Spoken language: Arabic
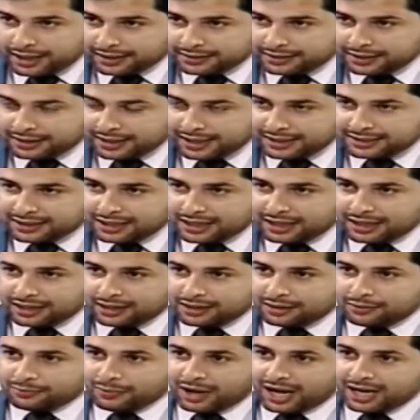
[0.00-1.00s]
الناس
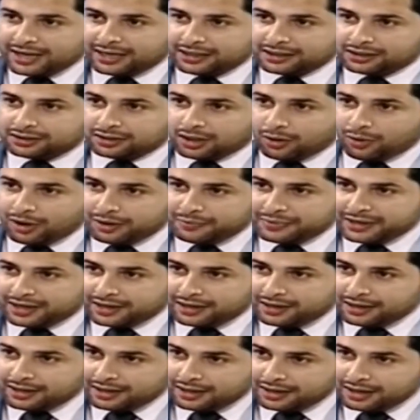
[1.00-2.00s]
معاناة طوابير
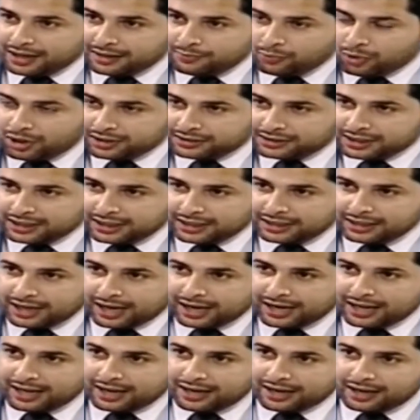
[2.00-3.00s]
المواطنين
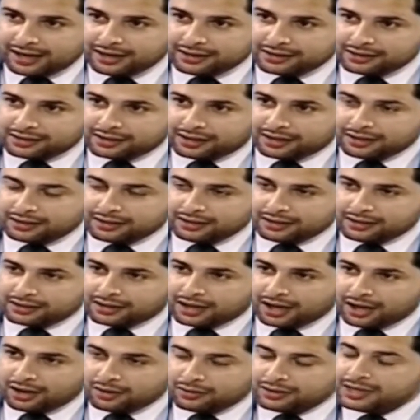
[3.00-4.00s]
على
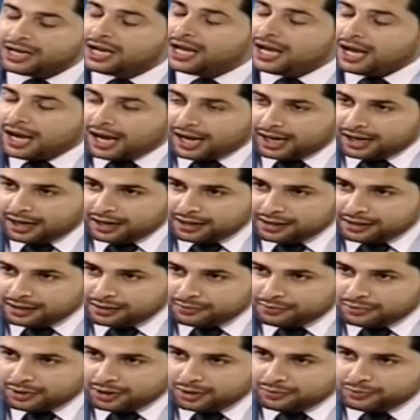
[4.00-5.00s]
الكهر على
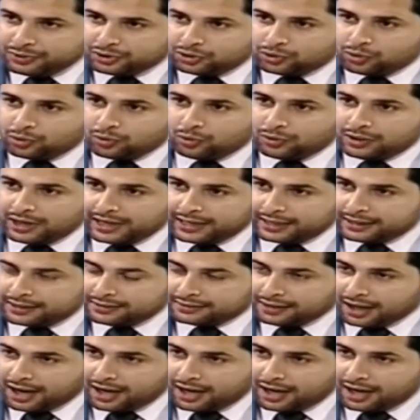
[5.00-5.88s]
البترول انقطاع